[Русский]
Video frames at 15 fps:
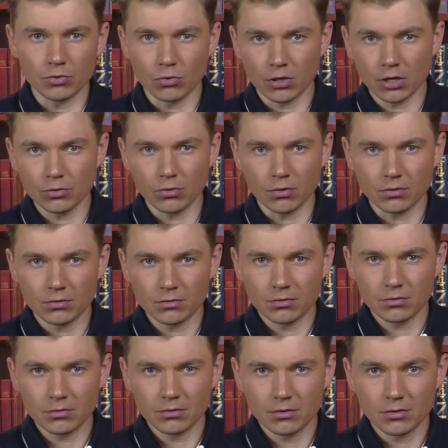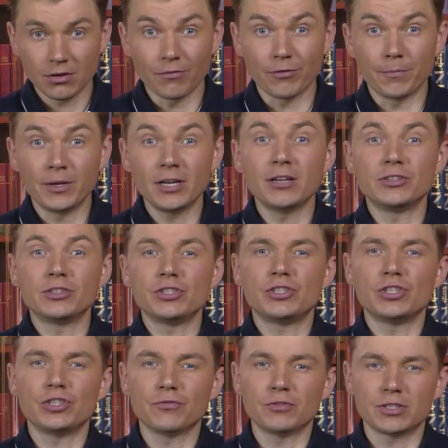и Урано. В апреле
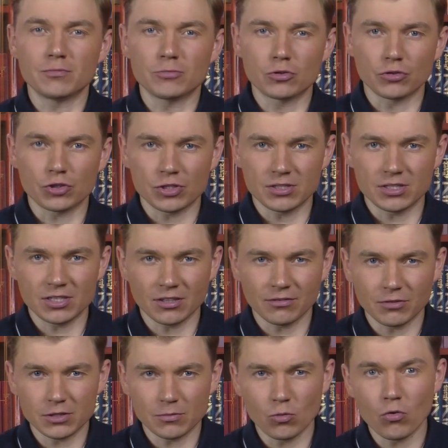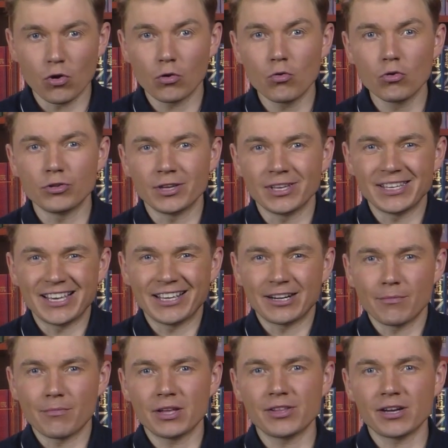1868 года
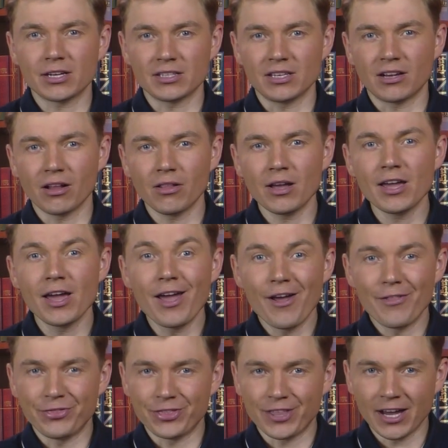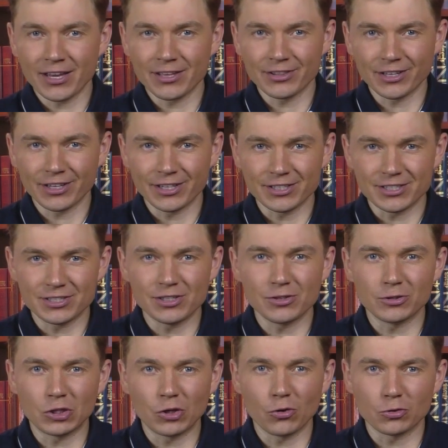иеромонах Николай тайно
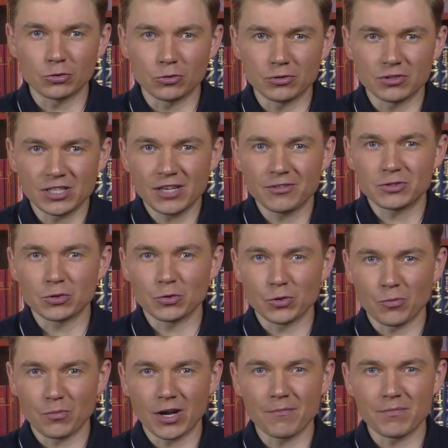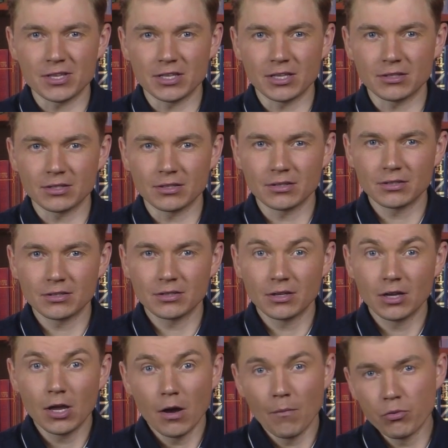крестил трех друзей в своем кабинете,
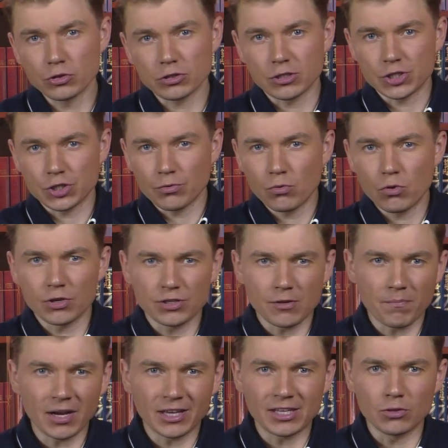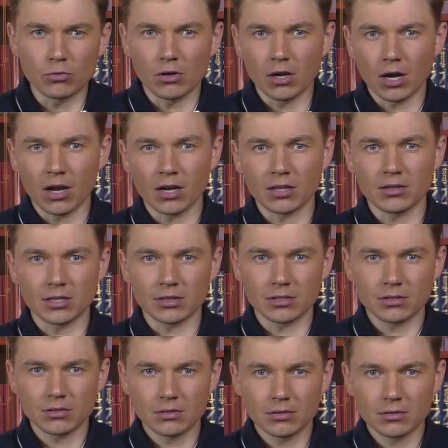после чего они покинули
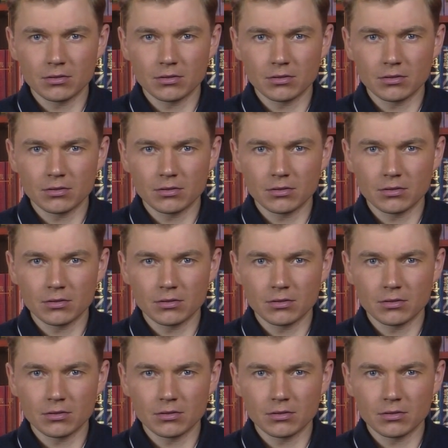Хакадаты.